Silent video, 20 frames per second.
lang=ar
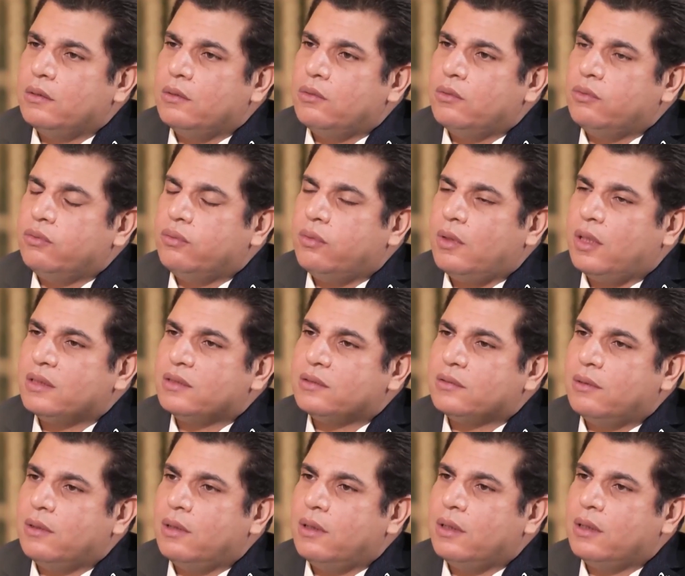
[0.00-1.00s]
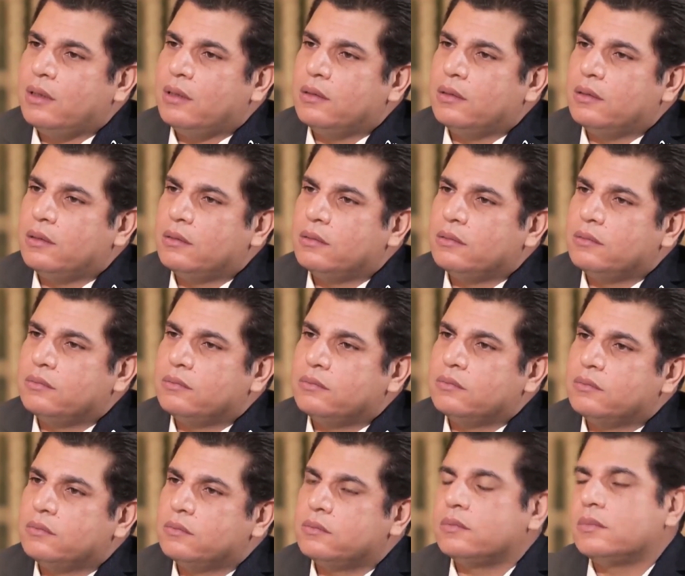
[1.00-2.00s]
اوف على السؤال
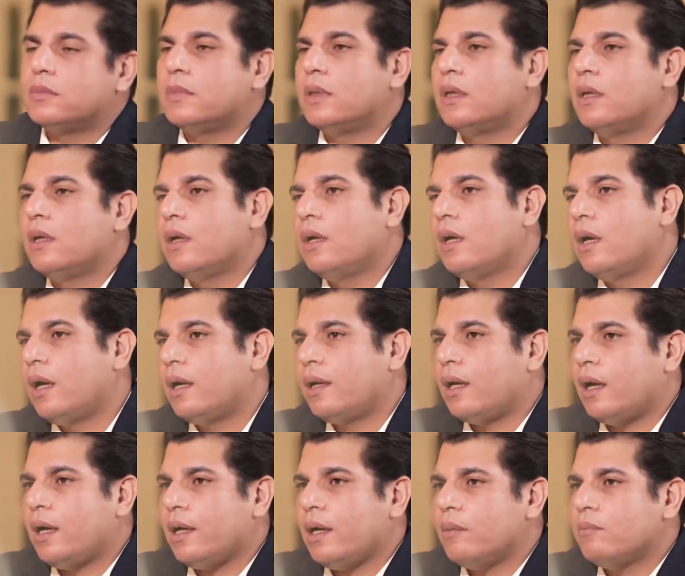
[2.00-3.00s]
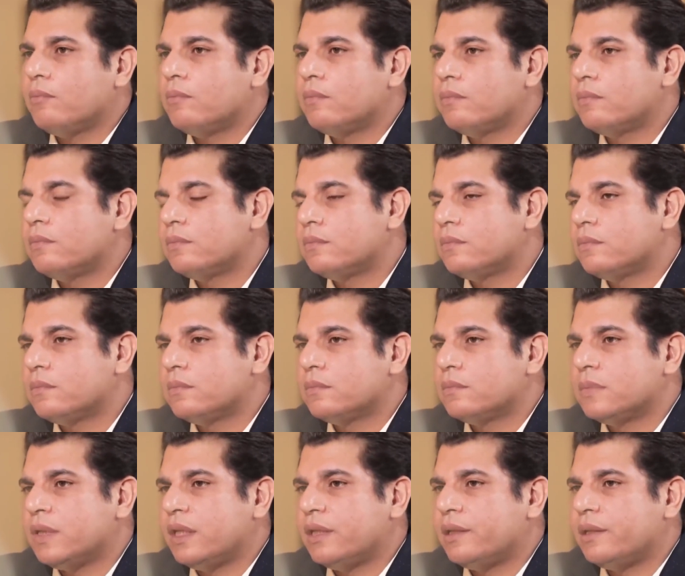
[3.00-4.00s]
هلا انا
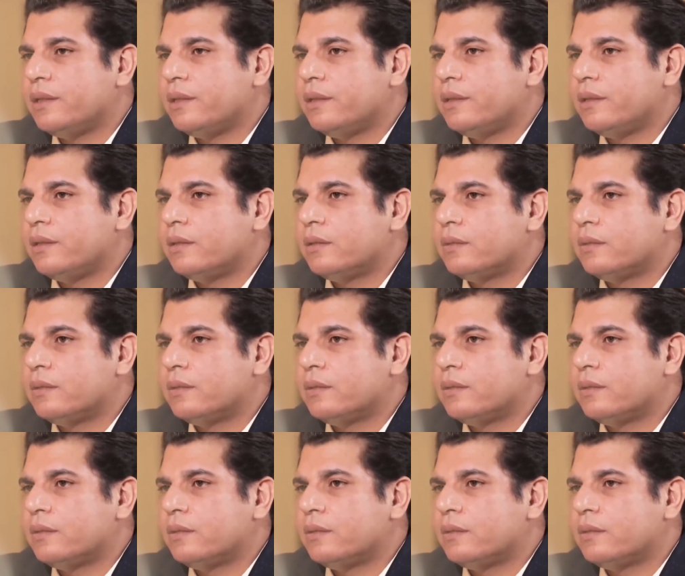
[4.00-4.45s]
يعني